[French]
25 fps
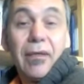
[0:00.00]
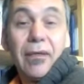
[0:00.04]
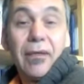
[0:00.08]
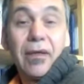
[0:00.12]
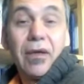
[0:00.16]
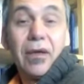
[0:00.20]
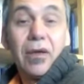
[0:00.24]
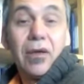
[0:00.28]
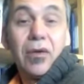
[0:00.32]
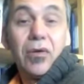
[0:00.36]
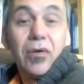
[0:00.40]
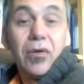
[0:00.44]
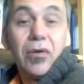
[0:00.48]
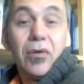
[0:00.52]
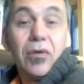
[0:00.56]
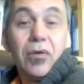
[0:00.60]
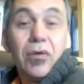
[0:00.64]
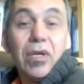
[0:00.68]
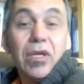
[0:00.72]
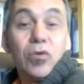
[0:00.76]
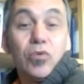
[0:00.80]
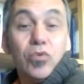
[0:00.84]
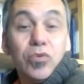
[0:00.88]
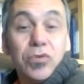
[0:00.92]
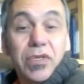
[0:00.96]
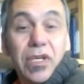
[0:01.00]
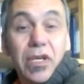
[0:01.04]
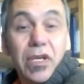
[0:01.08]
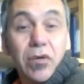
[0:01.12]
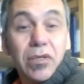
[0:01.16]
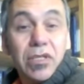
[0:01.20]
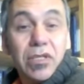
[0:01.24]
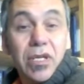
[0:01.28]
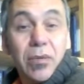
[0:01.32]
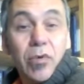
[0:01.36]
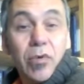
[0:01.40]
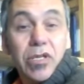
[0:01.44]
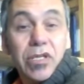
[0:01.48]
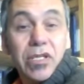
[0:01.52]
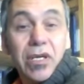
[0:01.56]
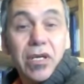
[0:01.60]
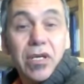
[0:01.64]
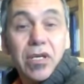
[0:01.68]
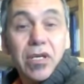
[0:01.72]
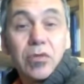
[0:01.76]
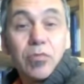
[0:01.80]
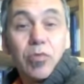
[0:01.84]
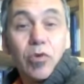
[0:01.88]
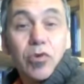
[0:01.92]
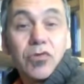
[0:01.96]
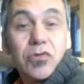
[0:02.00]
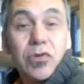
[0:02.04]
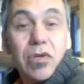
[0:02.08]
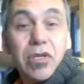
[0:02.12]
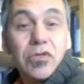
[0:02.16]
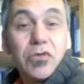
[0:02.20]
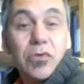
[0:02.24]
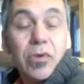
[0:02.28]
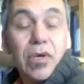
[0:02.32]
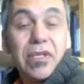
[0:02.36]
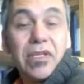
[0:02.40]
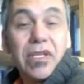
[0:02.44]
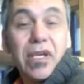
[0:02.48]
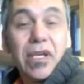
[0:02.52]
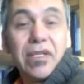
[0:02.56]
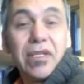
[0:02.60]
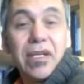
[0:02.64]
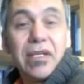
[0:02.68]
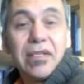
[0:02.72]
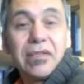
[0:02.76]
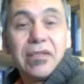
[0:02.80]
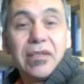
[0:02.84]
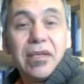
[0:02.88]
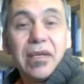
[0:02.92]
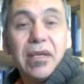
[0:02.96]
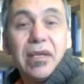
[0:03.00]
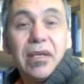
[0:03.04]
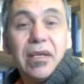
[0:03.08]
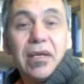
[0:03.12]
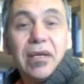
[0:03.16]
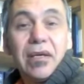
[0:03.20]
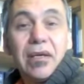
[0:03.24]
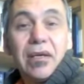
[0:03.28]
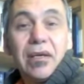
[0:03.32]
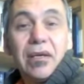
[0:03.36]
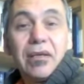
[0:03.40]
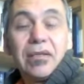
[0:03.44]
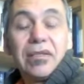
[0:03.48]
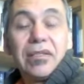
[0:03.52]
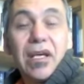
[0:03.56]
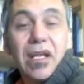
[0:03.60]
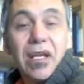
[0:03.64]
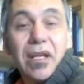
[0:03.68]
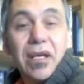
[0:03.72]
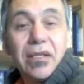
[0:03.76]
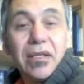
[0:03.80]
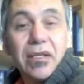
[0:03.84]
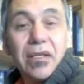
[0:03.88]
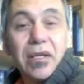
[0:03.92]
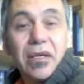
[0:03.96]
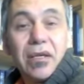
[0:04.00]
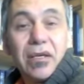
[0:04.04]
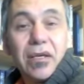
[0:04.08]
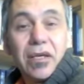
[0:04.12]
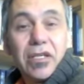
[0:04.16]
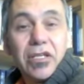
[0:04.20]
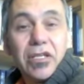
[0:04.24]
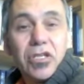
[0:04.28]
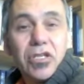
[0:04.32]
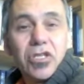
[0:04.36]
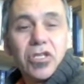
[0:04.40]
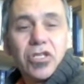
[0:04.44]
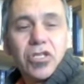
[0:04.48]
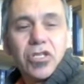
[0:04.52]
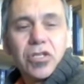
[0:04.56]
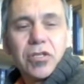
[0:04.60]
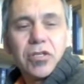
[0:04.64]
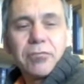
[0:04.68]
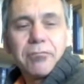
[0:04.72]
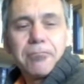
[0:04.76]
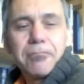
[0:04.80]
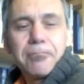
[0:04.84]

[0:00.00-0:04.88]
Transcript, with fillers: Hein. Euh, écoutez le témoignage pour cela sur Internet d'Alan Rich.